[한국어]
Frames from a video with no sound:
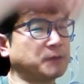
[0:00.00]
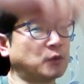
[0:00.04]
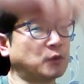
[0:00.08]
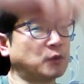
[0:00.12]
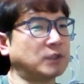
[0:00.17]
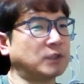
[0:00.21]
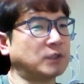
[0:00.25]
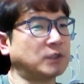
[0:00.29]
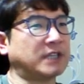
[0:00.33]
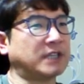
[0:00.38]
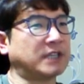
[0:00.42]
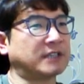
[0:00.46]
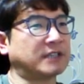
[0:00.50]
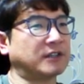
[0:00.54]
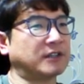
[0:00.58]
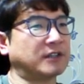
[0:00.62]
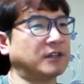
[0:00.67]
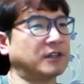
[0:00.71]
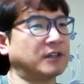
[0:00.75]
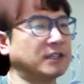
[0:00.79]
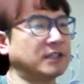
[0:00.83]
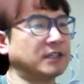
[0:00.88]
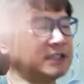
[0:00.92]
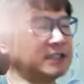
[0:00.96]
돌린다는 거예요.
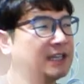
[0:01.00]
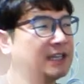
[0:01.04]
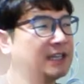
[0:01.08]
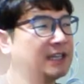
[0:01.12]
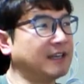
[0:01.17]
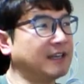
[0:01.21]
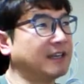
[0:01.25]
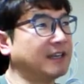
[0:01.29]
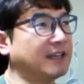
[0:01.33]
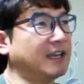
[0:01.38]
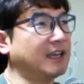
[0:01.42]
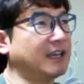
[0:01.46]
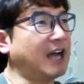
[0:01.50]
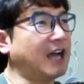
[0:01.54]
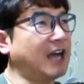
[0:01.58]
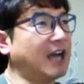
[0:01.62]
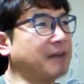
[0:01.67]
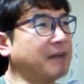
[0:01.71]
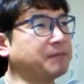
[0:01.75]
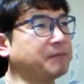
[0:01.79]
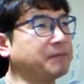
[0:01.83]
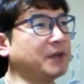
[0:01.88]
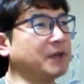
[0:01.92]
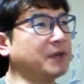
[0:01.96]
그러니까 한
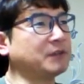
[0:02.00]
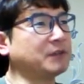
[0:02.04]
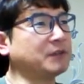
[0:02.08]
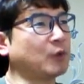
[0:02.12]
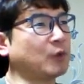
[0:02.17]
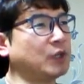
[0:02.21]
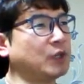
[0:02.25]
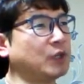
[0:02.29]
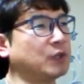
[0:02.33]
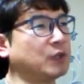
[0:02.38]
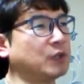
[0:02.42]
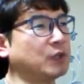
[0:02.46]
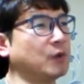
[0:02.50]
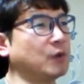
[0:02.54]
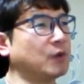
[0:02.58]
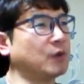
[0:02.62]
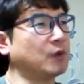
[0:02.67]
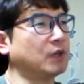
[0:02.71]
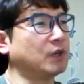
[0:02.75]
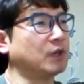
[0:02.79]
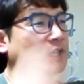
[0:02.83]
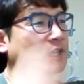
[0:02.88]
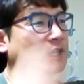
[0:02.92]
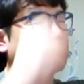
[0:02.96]
번 돌리고
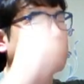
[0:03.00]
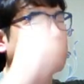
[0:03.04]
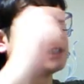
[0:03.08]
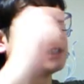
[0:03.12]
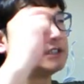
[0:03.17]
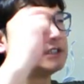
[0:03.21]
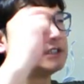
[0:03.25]
그